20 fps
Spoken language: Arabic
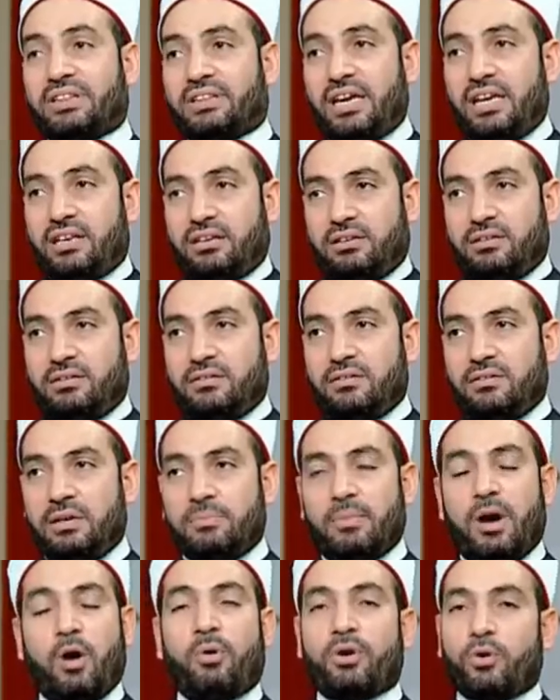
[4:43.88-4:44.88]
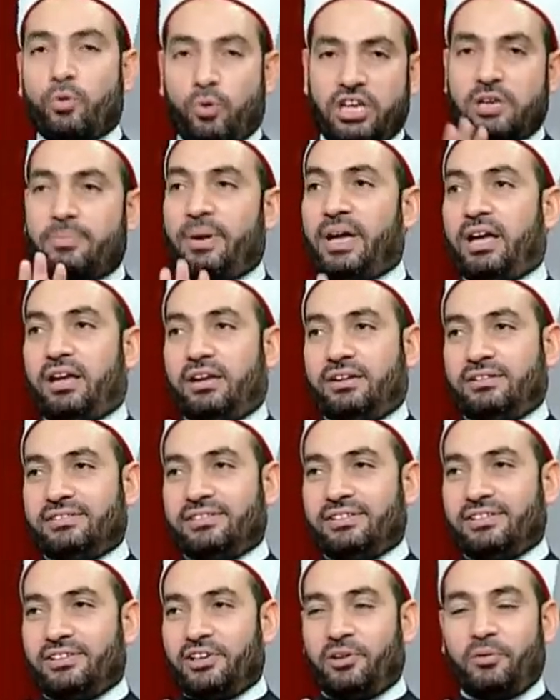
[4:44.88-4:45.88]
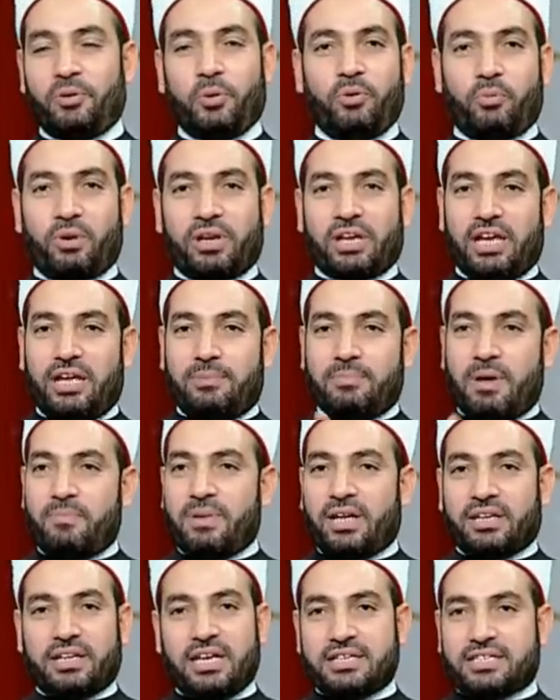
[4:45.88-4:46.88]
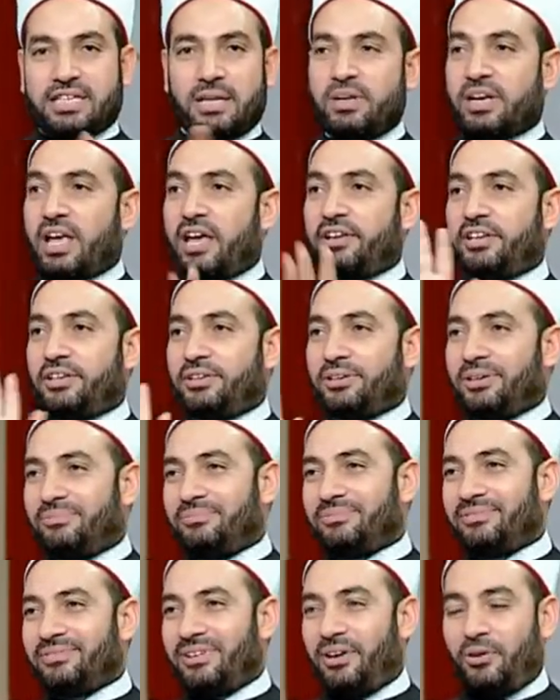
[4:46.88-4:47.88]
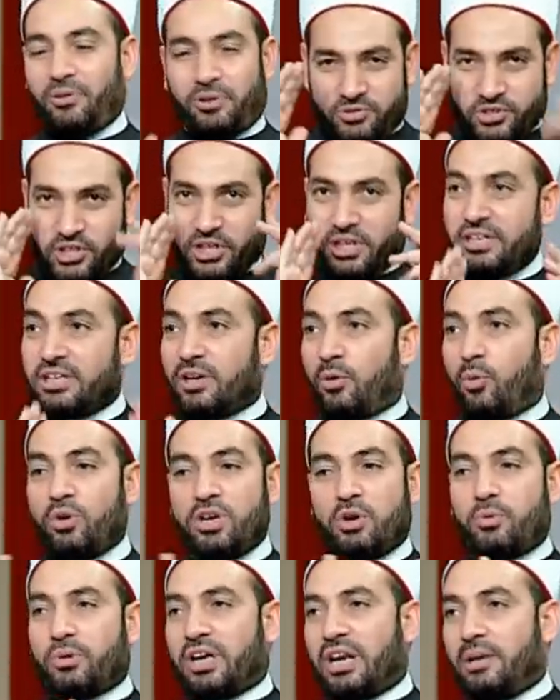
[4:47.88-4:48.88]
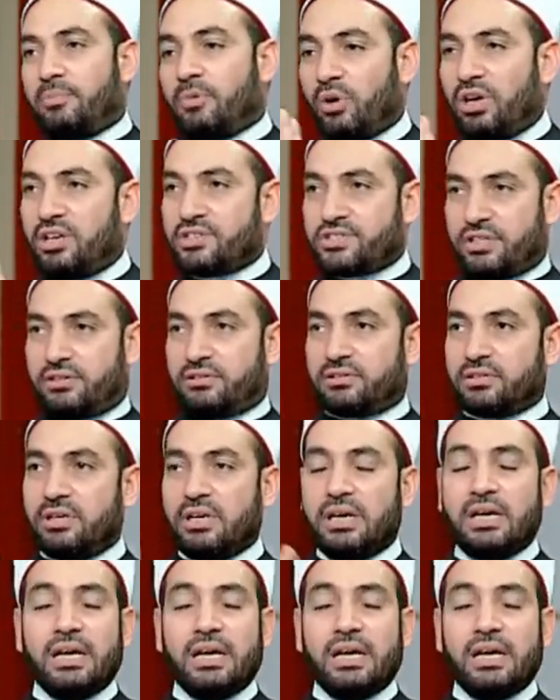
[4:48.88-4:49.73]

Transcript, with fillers: تاني يبقى هو يقول لي بقى هو يقول لي والله المبلغ ده يا سلام لك هديه اقول له متشكين يا اخويا والكلام ده خلصت